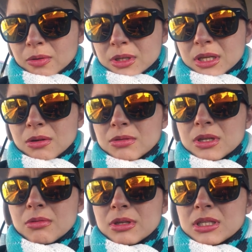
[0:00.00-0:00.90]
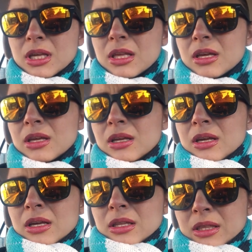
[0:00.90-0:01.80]
esa consecuencia
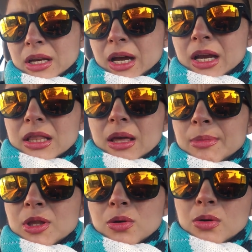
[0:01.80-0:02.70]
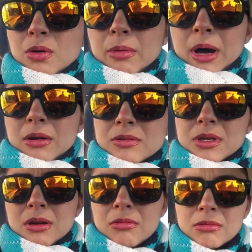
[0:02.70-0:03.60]
del calentamiento global, o
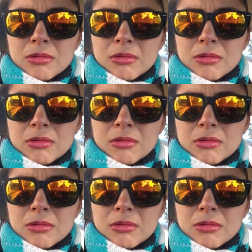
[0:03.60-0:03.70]
sea, no,